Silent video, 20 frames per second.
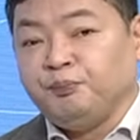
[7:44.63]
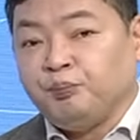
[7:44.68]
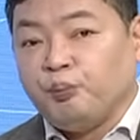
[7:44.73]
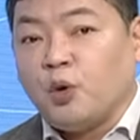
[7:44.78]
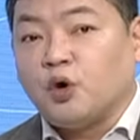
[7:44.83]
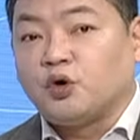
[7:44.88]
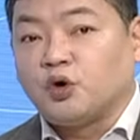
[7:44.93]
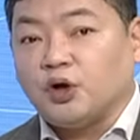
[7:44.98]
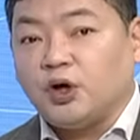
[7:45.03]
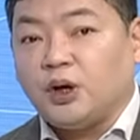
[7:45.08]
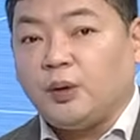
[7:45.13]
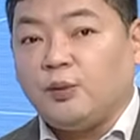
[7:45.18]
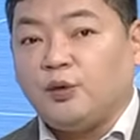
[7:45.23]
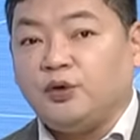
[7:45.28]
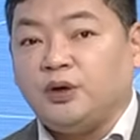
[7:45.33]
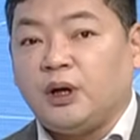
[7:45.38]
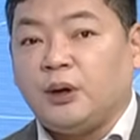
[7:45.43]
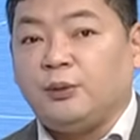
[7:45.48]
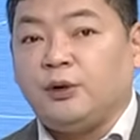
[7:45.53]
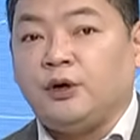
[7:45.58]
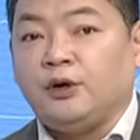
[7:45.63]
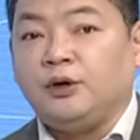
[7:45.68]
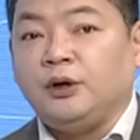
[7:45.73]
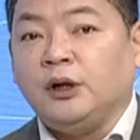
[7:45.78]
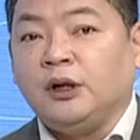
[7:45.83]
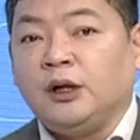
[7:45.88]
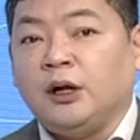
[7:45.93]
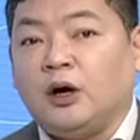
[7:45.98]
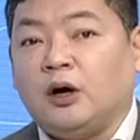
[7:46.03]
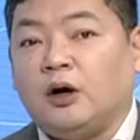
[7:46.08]
뭐 그렇게 본다면
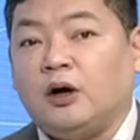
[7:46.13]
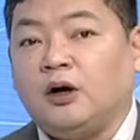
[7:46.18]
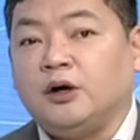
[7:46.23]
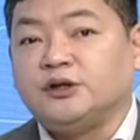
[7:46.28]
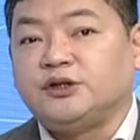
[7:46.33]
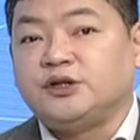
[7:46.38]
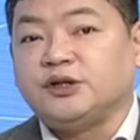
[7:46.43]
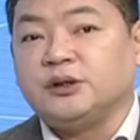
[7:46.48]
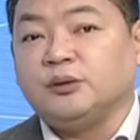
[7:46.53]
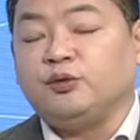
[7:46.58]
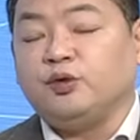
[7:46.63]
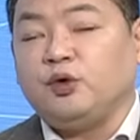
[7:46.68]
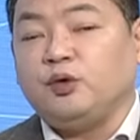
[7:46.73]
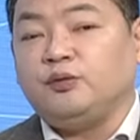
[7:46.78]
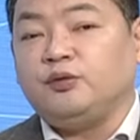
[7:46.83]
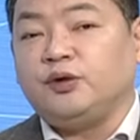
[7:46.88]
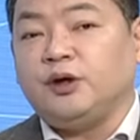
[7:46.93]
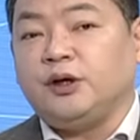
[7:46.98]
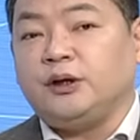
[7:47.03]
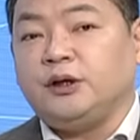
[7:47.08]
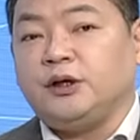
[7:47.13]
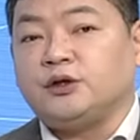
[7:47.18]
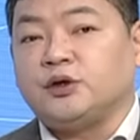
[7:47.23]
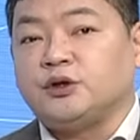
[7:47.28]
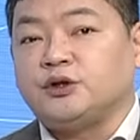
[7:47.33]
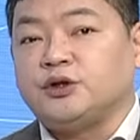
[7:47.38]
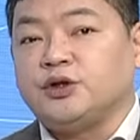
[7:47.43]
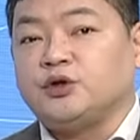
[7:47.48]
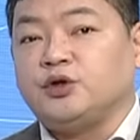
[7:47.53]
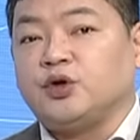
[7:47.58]
어, 지금 솔브레인의
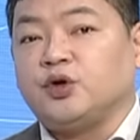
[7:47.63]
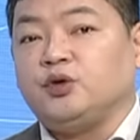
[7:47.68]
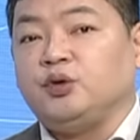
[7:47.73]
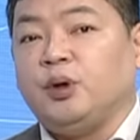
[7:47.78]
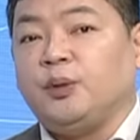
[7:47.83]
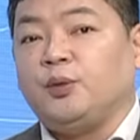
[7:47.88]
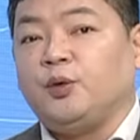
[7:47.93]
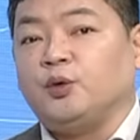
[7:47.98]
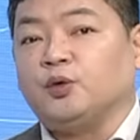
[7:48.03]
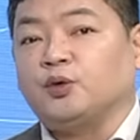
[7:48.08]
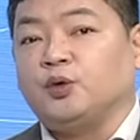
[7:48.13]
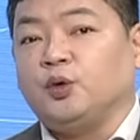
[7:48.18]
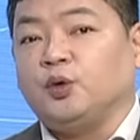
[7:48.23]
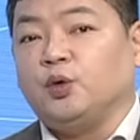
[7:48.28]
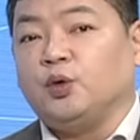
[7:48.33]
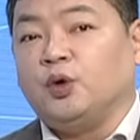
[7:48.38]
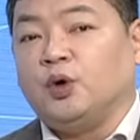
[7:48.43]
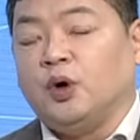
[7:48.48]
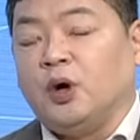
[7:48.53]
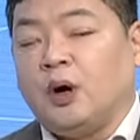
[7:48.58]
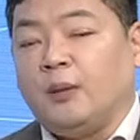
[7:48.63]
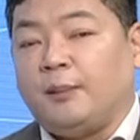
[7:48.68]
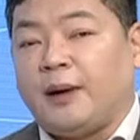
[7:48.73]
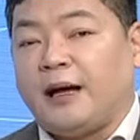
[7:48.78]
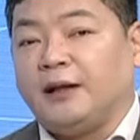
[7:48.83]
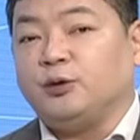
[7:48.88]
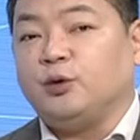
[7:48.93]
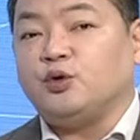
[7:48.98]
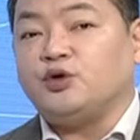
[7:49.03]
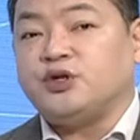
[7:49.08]
전체적인 회복도
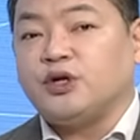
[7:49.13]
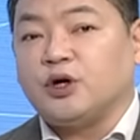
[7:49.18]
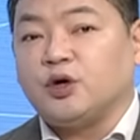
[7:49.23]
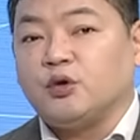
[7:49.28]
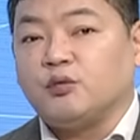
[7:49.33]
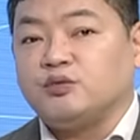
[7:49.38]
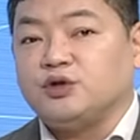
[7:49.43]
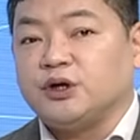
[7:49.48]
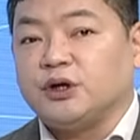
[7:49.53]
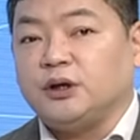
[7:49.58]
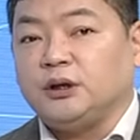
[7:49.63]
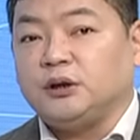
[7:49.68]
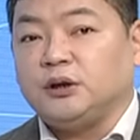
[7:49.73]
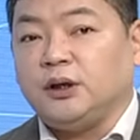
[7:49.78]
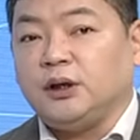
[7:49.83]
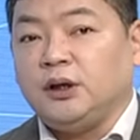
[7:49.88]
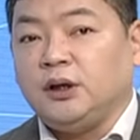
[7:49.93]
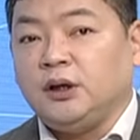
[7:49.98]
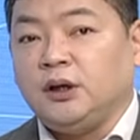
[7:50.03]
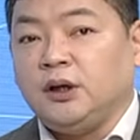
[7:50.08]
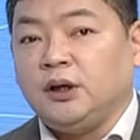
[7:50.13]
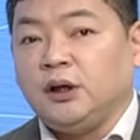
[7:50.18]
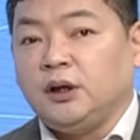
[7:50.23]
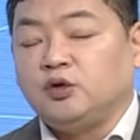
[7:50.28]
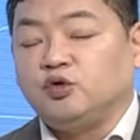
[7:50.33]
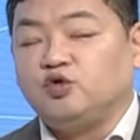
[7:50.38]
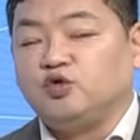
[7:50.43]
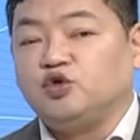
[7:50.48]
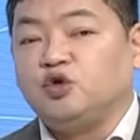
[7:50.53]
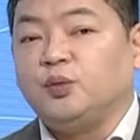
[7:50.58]
반도체가 움직일 때
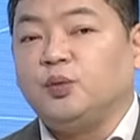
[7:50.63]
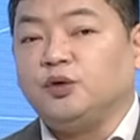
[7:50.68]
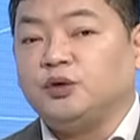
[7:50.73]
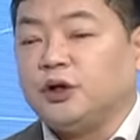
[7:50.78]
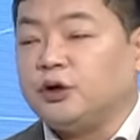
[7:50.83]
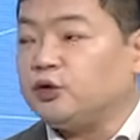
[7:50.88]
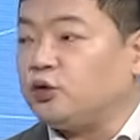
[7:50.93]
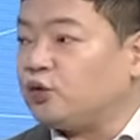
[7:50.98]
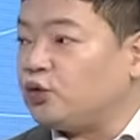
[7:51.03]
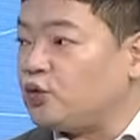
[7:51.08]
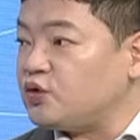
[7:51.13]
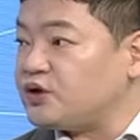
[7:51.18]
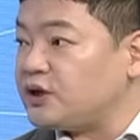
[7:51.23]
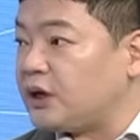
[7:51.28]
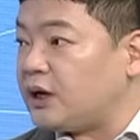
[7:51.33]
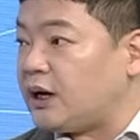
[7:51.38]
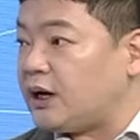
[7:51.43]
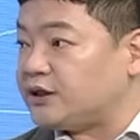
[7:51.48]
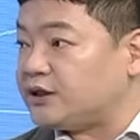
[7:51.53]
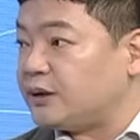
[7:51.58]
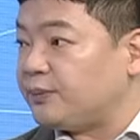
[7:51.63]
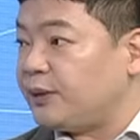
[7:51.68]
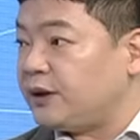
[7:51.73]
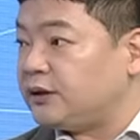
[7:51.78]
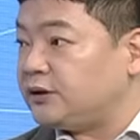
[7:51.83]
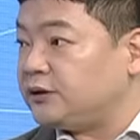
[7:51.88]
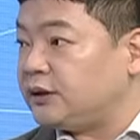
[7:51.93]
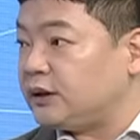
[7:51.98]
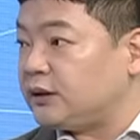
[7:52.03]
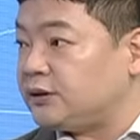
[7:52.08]
누구보다도 소재가 가장
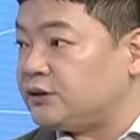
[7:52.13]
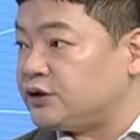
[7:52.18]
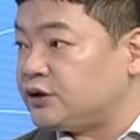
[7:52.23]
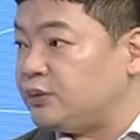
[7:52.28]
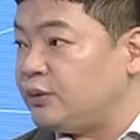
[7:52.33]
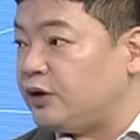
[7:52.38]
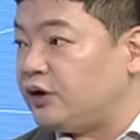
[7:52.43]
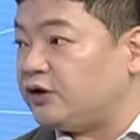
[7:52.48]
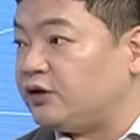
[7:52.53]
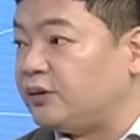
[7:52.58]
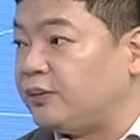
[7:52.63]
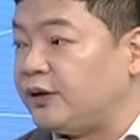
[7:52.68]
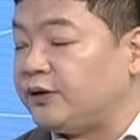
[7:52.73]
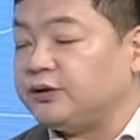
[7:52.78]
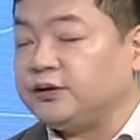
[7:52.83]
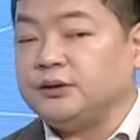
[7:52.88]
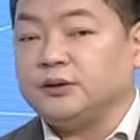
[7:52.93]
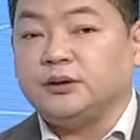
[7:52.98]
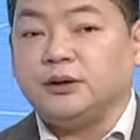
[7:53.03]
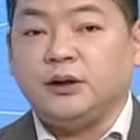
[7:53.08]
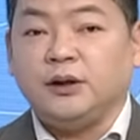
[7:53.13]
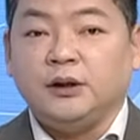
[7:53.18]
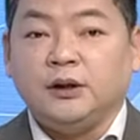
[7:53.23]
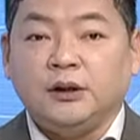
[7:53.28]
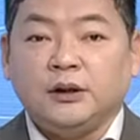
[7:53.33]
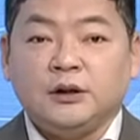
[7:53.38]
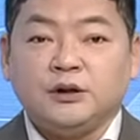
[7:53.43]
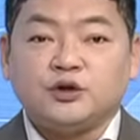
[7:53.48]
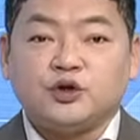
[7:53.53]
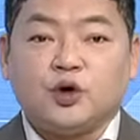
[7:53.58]
빠르다는 측면에서 봤을 때
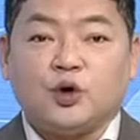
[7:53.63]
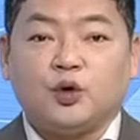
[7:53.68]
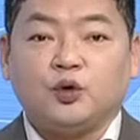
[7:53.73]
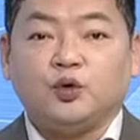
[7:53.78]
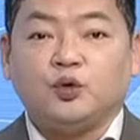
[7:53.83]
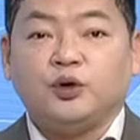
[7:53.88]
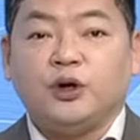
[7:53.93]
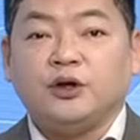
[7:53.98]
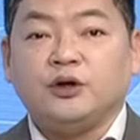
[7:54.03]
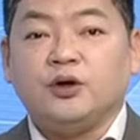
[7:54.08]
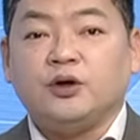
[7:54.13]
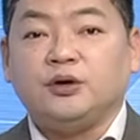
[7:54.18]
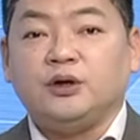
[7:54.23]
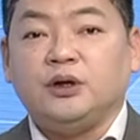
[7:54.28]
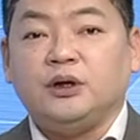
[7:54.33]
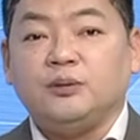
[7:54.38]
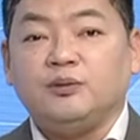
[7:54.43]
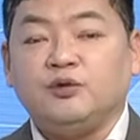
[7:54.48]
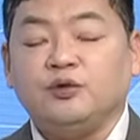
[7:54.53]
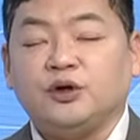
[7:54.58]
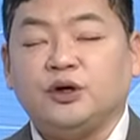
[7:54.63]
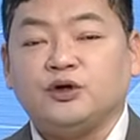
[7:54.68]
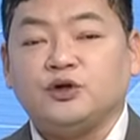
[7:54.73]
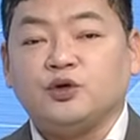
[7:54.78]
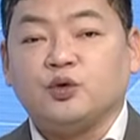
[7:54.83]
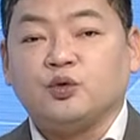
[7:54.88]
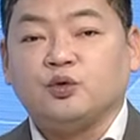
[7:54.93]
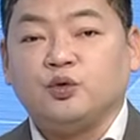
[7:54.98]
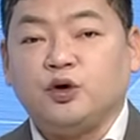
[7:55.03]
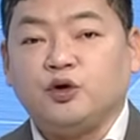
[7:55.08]
적어도 내년 1분기
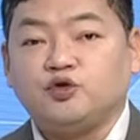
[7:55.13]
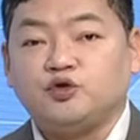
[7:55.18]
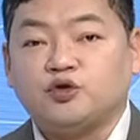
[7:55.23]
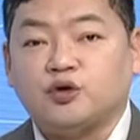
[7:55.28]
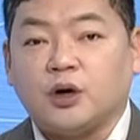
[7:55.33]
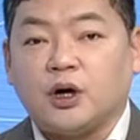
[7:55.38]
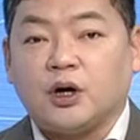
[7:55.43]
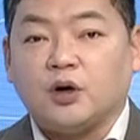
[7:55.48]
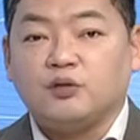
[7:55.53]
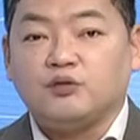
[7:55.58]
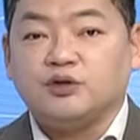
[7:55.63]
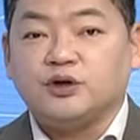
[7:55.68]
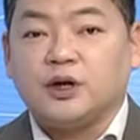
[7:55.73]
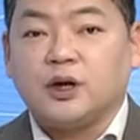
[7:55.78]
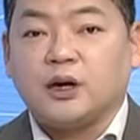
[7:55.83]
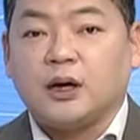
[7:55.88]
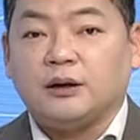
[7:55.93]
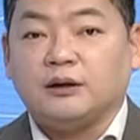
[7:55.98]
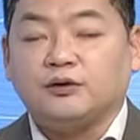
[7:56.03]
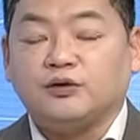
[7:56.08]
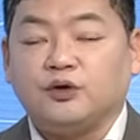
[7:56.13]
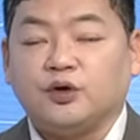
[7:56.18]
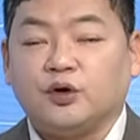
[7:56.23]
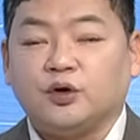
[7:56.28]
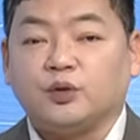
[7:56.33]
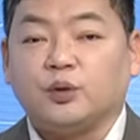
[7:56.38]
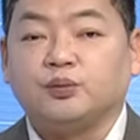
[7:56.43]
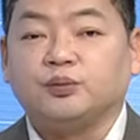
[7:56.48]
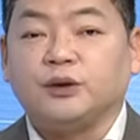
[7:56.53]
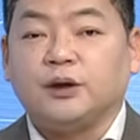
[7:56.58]
정도의 주가가 움직일
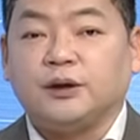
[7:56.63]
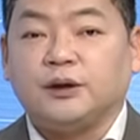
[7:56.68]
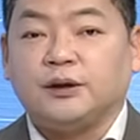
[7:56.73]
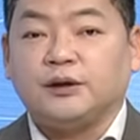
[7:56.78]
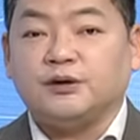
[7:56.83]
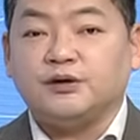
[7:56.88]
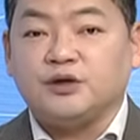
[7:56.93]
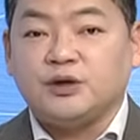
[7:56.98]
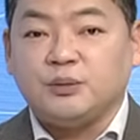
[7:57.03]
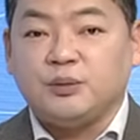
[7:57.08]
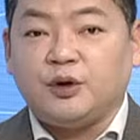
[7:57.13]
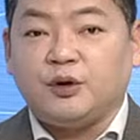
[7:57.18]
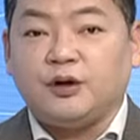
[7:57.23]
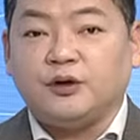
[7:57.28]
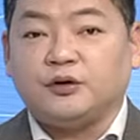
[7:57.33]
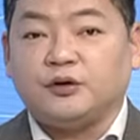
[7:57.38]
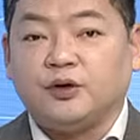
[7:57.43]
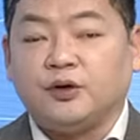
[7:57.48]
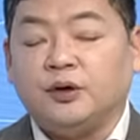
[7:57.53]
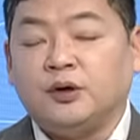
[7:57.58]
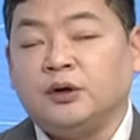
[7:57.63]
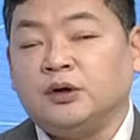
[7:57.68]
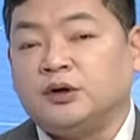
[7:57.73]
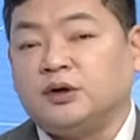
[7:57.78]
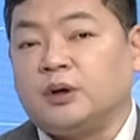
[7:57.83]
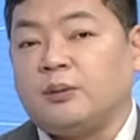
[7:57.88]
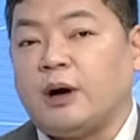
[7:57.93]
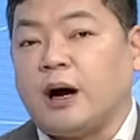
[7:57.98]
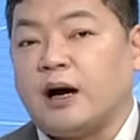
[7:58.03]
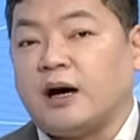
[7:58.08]
가능성이 높다라는 측면에서
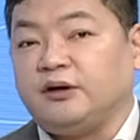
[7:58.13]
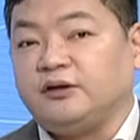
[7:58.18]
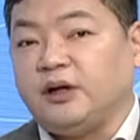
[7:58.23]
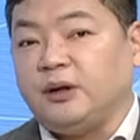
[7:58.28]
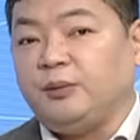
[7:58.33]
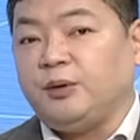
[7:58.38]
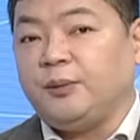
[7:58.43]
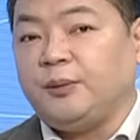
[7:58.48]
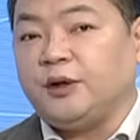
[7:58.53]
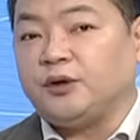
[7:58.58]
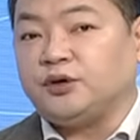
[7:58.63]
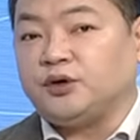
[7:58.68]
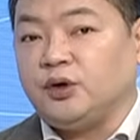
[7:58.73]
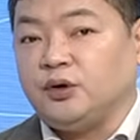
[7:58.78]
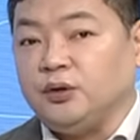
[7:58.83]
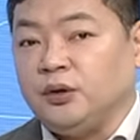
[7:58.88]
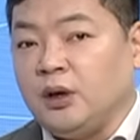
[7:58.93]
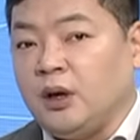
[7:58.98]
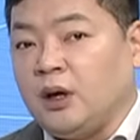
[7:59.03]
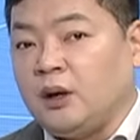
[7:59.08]
그러면 아까 살펴봤던